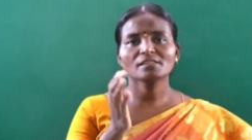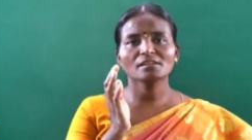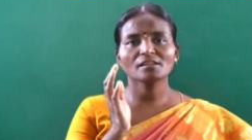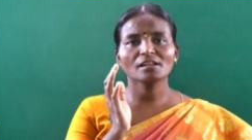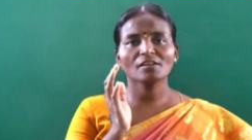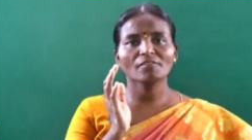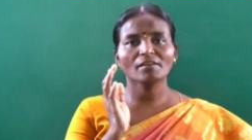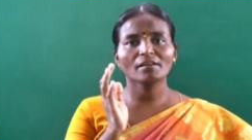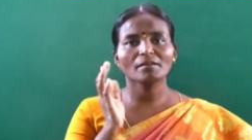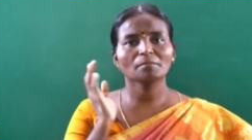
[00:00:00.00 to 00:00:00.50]

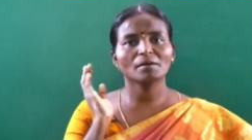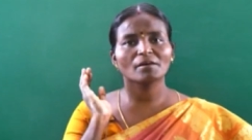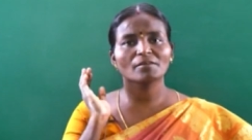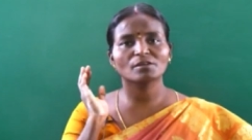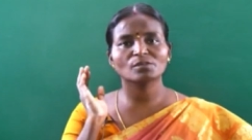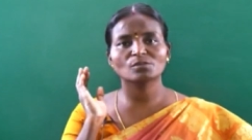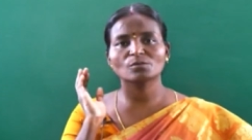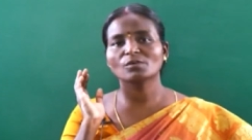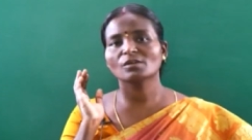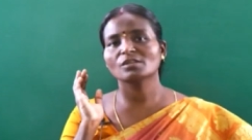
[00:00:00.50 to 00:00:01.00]
திருநெல்வேலி
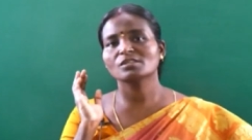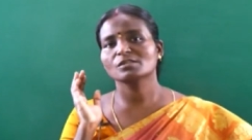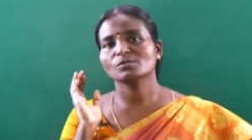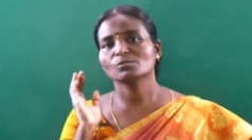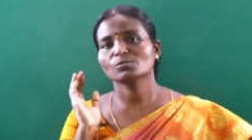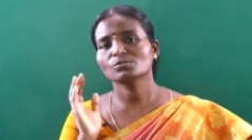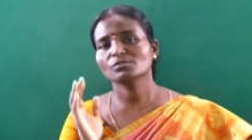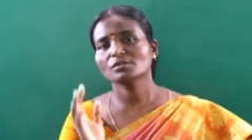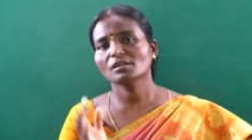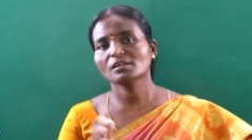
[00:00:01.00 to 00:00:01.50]
மாவட்டத்தில் உள்ள இந்த
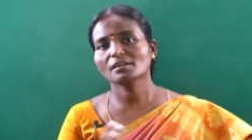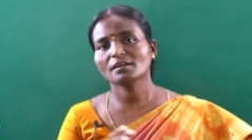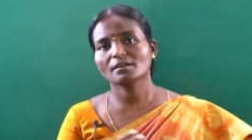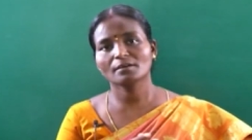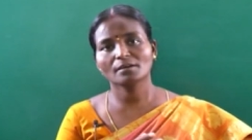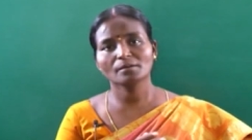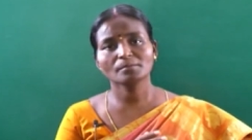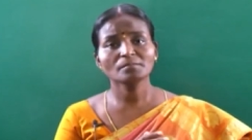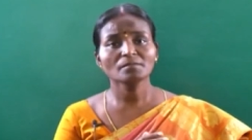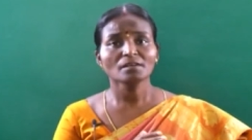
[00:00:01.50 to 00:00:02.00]

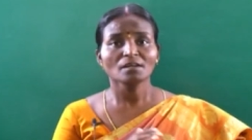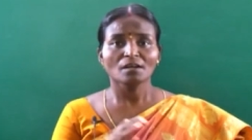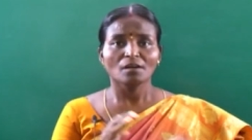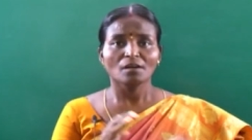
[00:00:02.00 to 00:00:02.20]
குந்தன்கிழம்